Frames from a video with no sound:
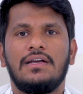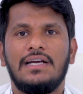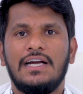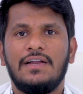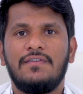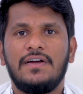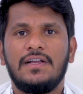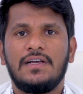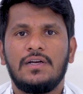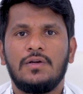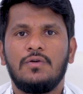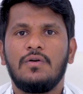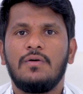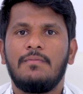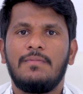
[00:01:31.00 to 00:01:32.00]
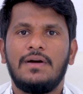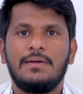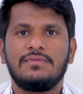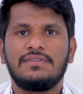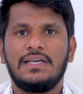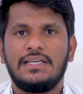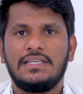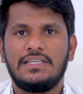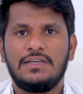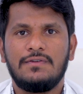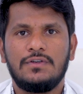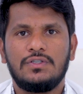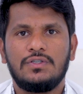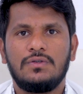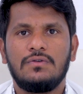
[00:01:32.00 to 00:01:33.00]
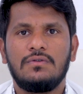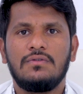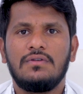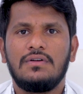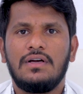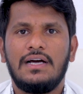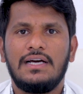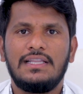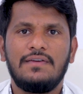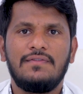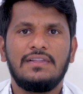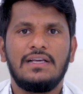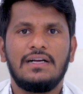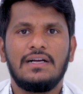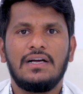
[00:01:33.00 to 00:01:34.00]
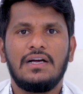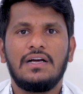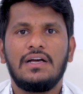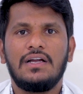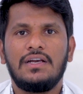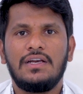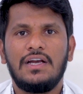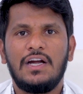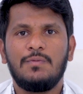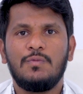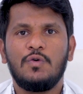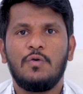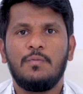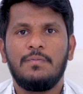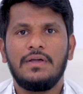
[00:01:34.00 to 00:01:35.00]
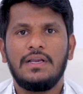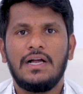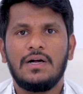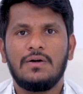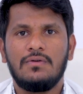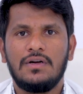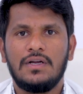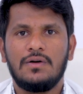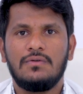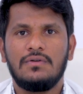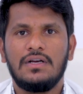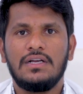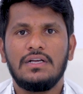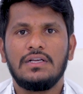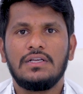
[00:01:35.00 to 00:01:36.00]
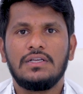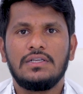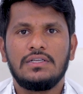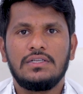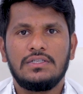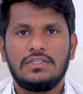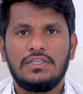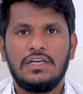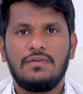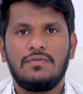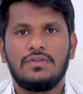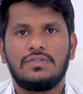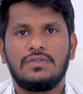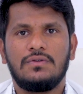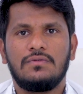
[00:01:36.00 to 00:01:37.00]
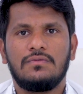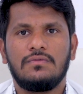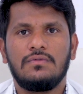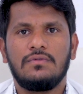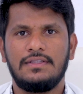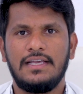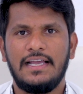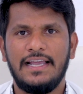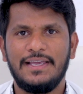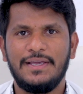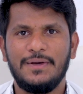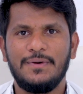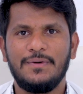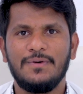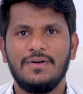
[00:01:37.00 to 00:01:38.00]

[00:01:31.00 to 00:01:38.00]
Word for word: నడవడికను మనం సరిచేయవచ్చును అదేవిధంగా నడుము నొప్పి రాకుండా కూడా చేయవచ్చును థ్యాంక్ యూ